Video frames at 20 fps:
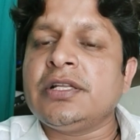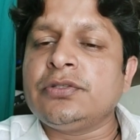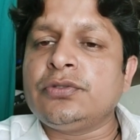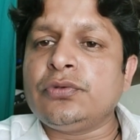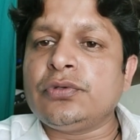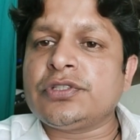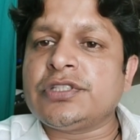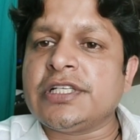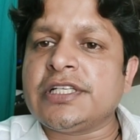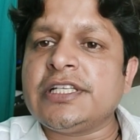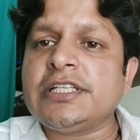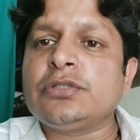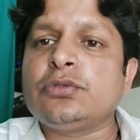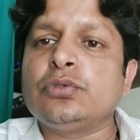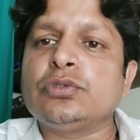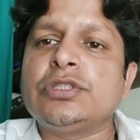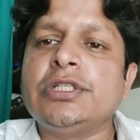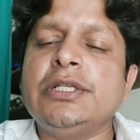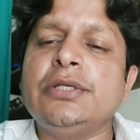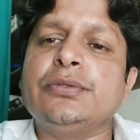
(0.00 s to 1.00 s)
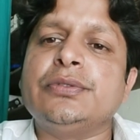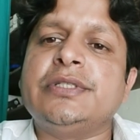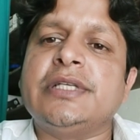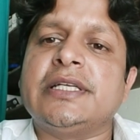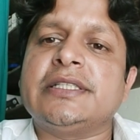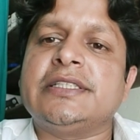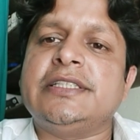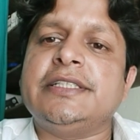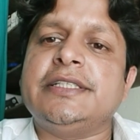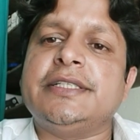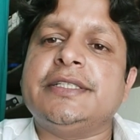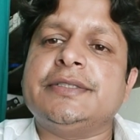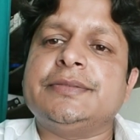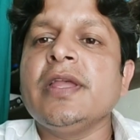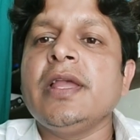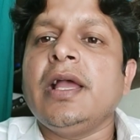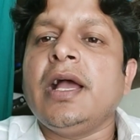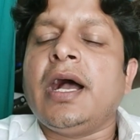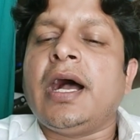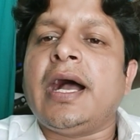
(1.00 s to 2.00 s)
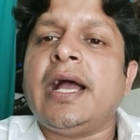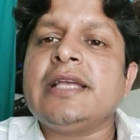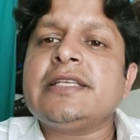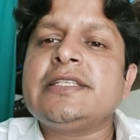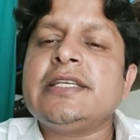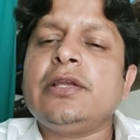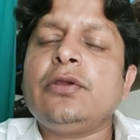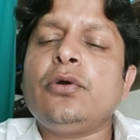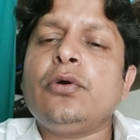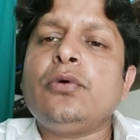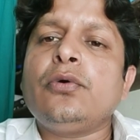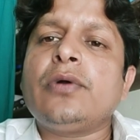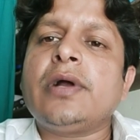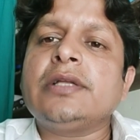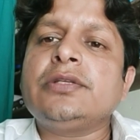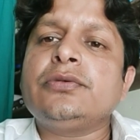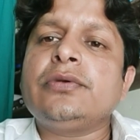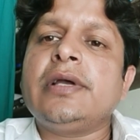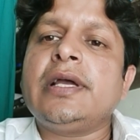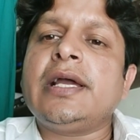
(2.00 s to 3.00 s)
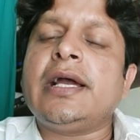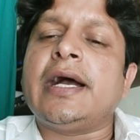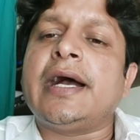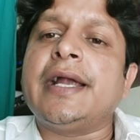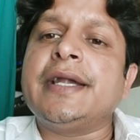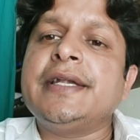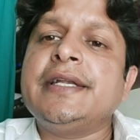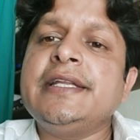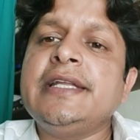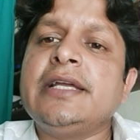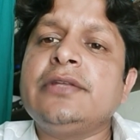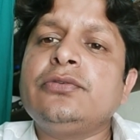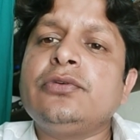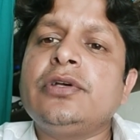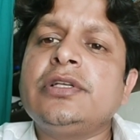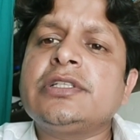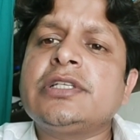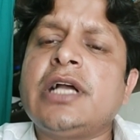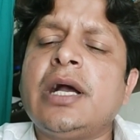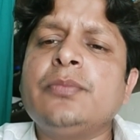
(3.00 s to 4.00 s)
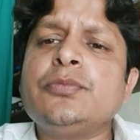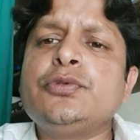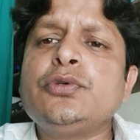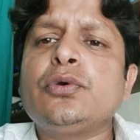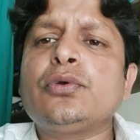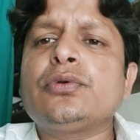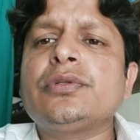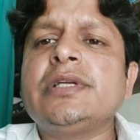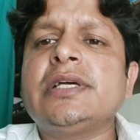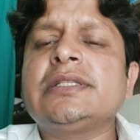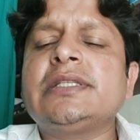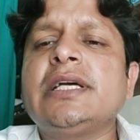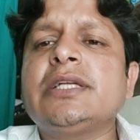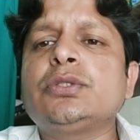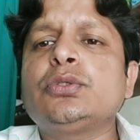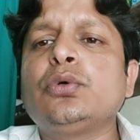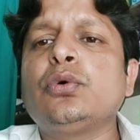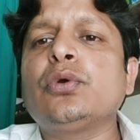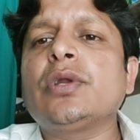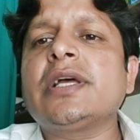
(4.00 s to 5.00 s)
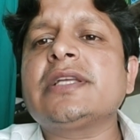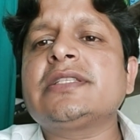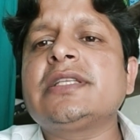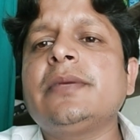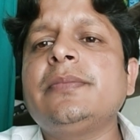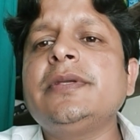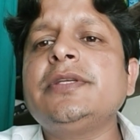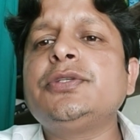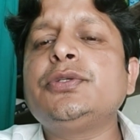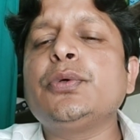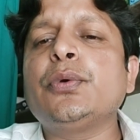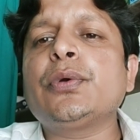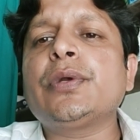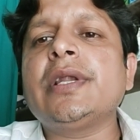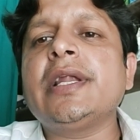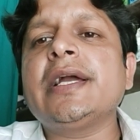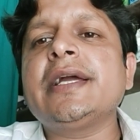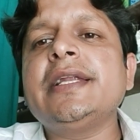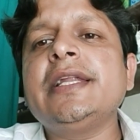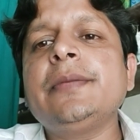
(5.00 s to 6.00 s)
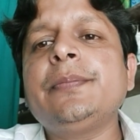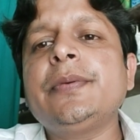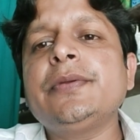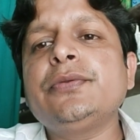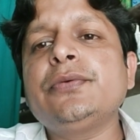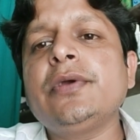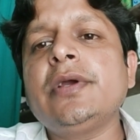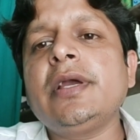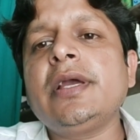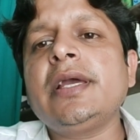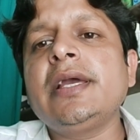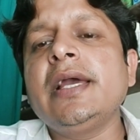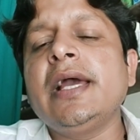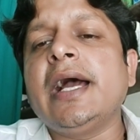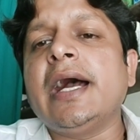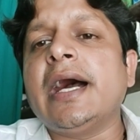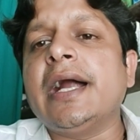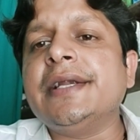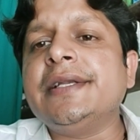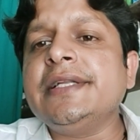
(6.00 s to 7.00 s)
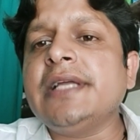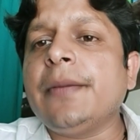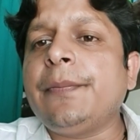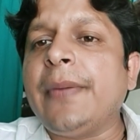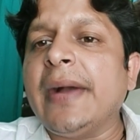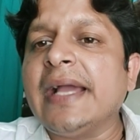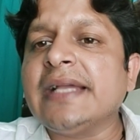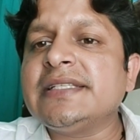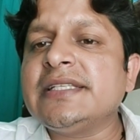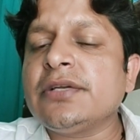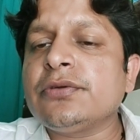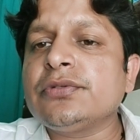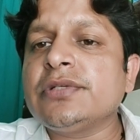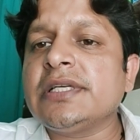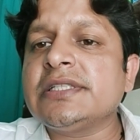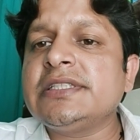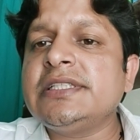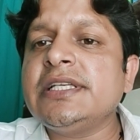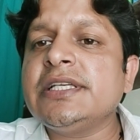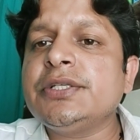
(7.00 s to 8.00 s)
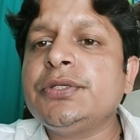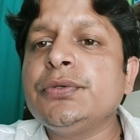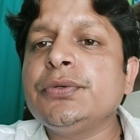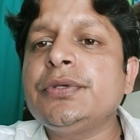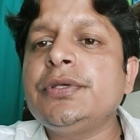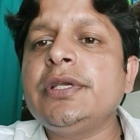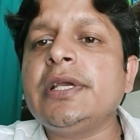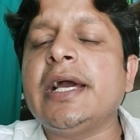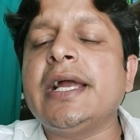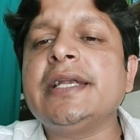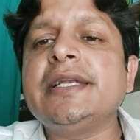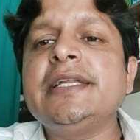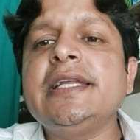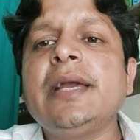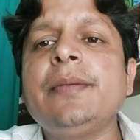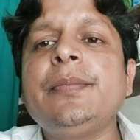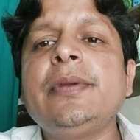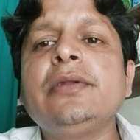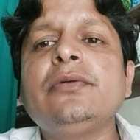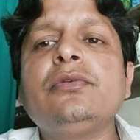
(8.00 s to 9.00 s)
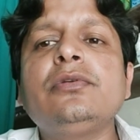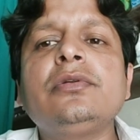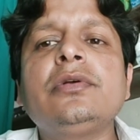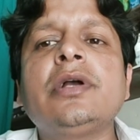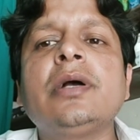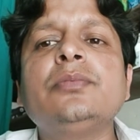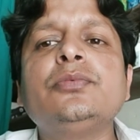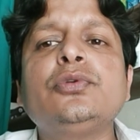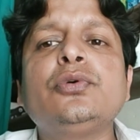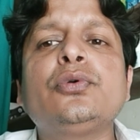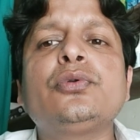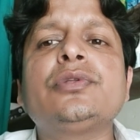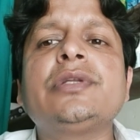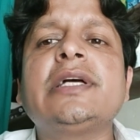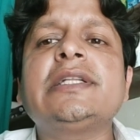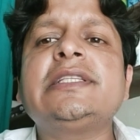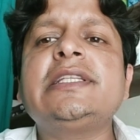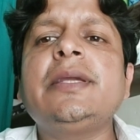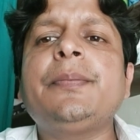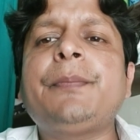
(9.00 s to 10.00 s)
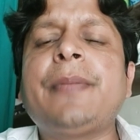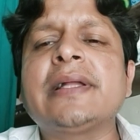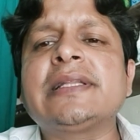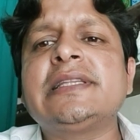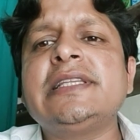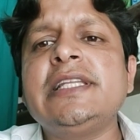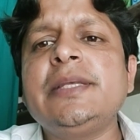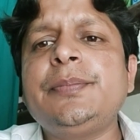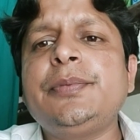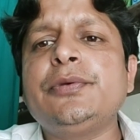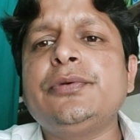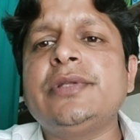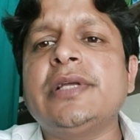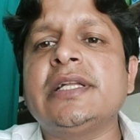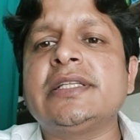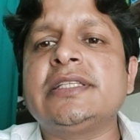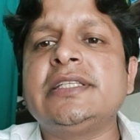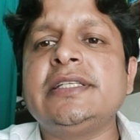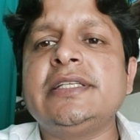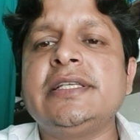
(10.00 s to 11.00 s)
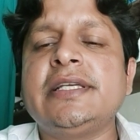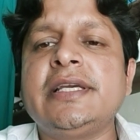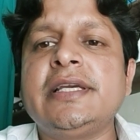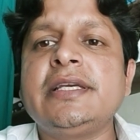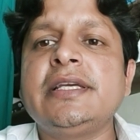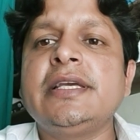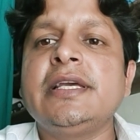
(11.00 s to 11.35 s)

जो शरीर थुथली हो जाती है ऐसे लोगों का जो है हड्डियाँ जो है कमज़ोर हो जाता है थोड़ा सा भी चोट लगने पर जो है हड्डियाँ फ्रैक्चर हो जाती हैं क्योंकि हड्डियाँ बिल्कुल कमज़ोर हो जाती हैं पतली भी हो जाती हैं